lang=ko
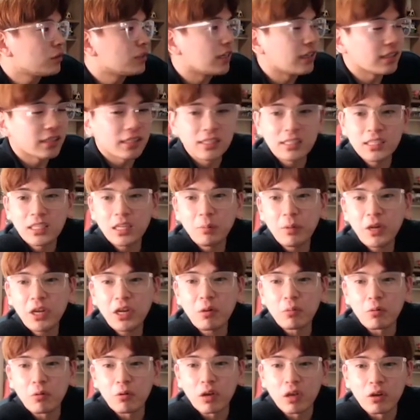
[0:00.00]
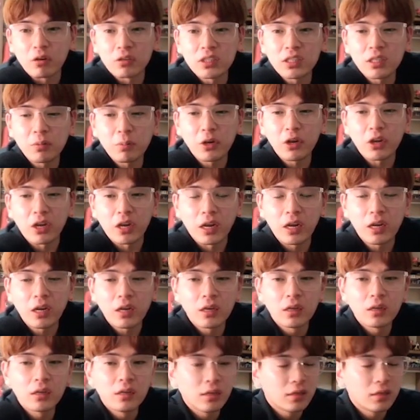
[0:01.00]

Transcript: 자 이제 11위 볼게요 11위